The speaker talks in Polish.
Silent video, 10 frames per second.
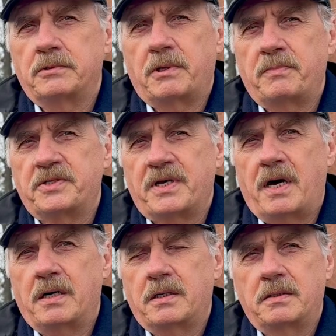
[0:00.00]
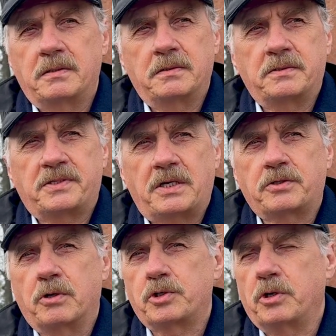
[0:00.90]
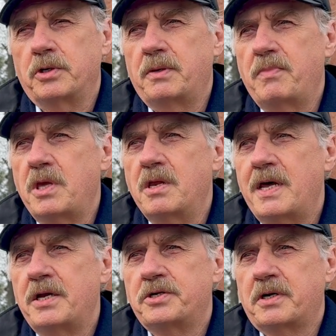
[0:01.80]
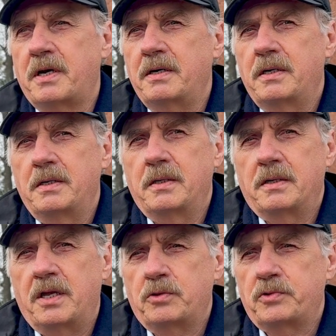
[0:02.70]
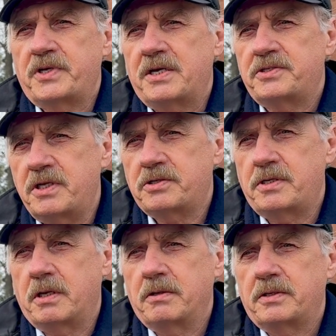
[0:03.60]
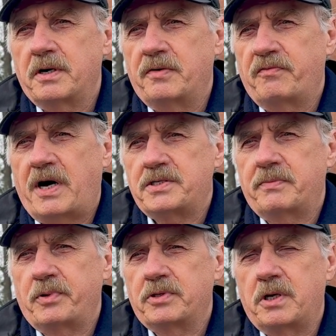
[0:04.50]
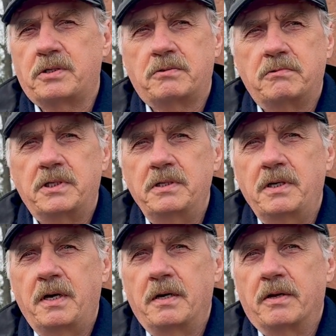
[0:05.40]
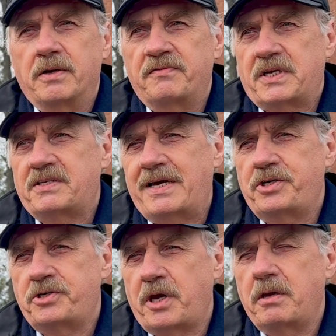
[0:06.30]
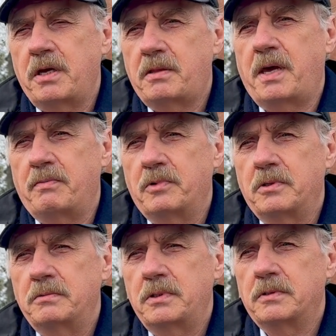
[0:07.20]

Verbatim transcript: Byłem za, zaskoczony mile, że entuzjastycznie do tego władze podeszły. No i w zasadzie dzięki temu